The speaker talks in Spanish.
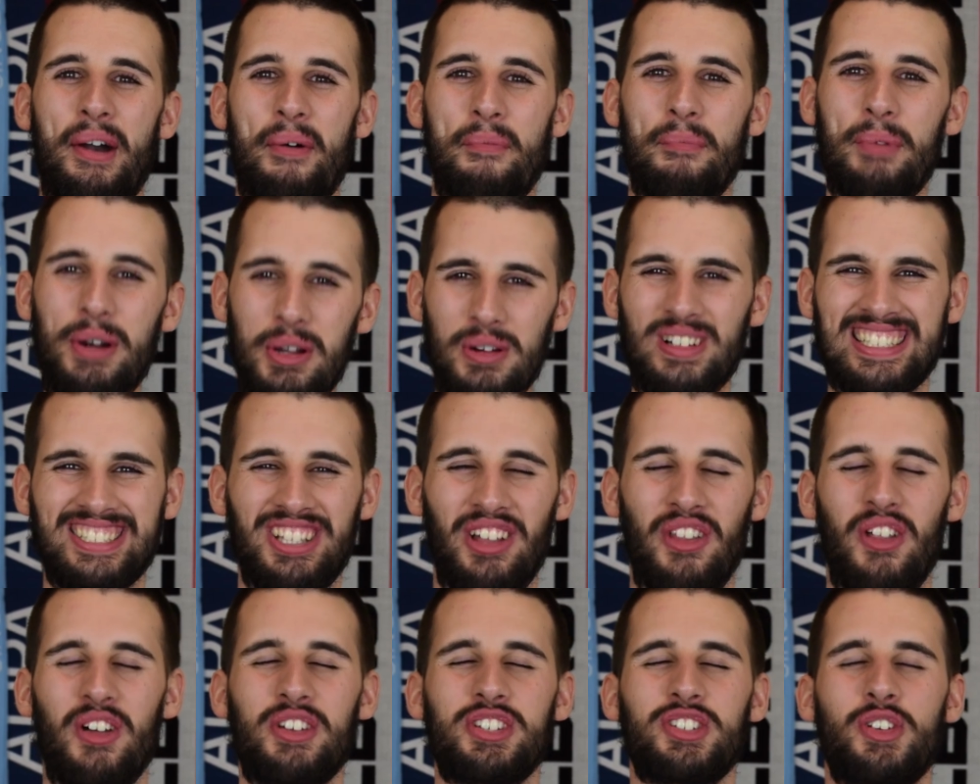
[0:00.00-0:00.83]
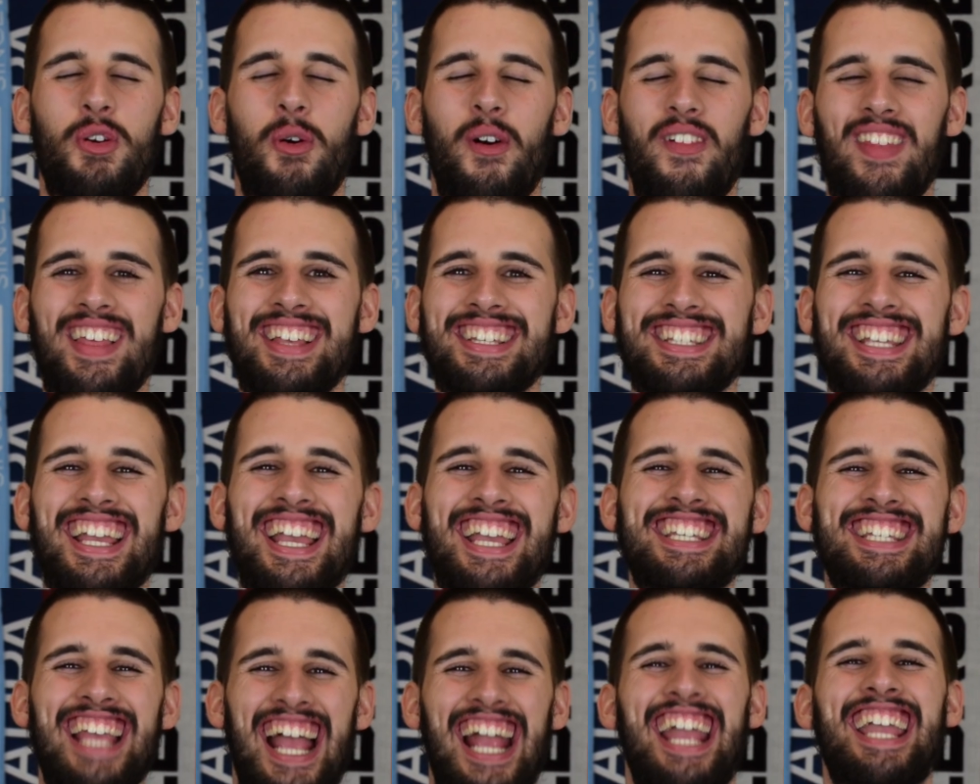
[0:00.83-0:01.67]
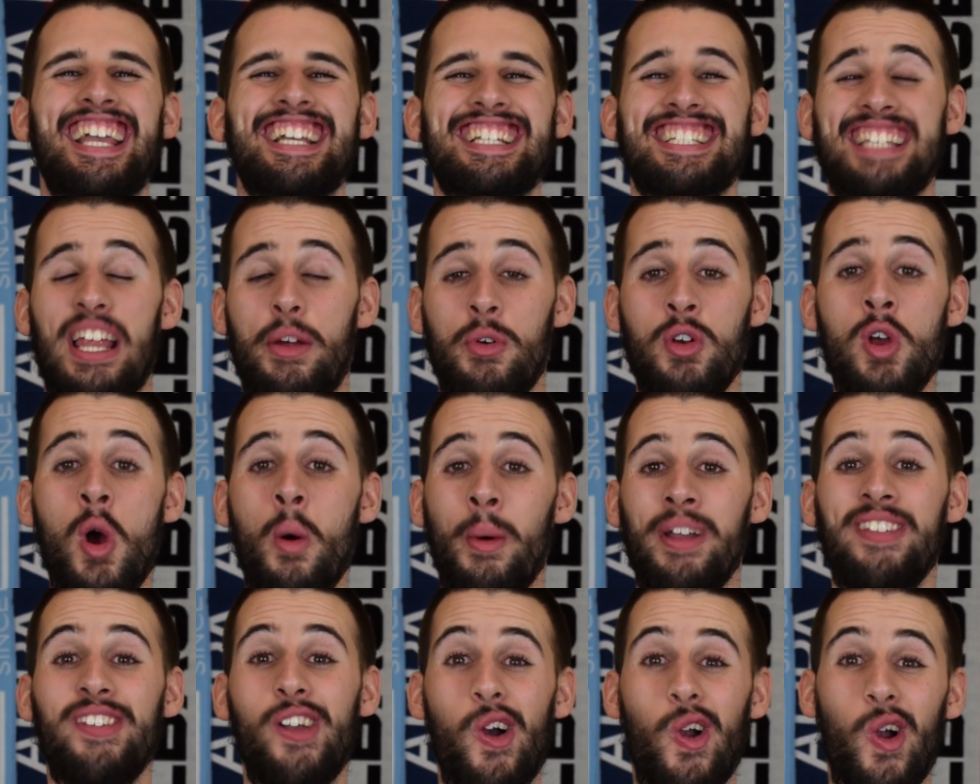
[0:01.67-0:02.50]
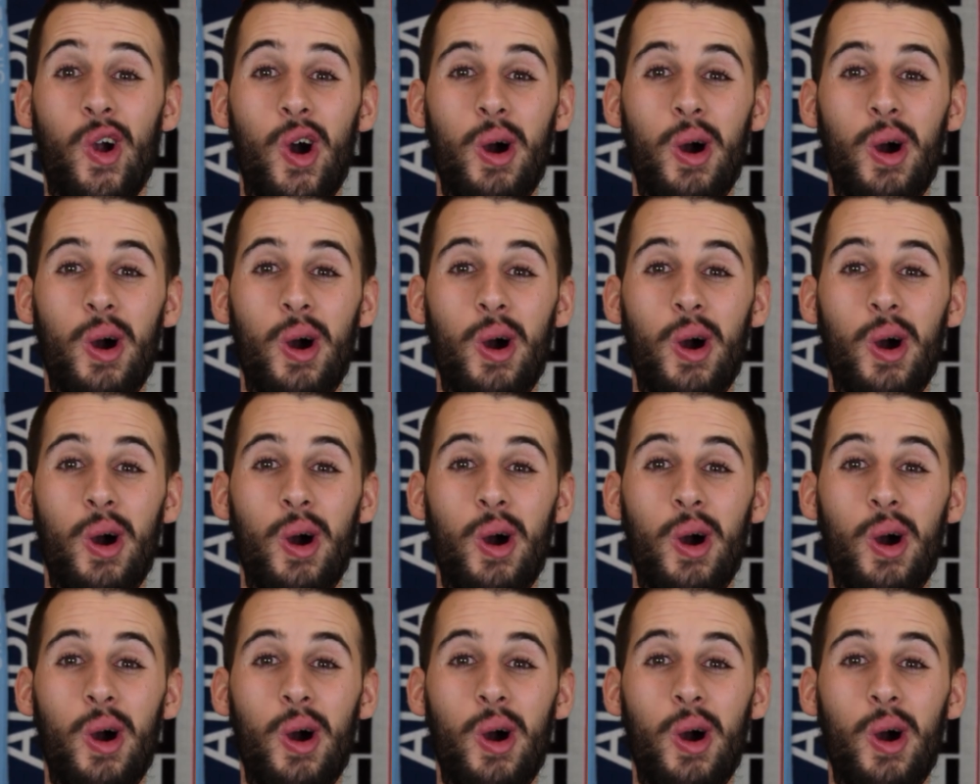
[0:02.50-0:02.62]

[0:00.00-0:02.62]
Muy buenas a todos, soy Juan 6 y aquí está un nuevo vídeo.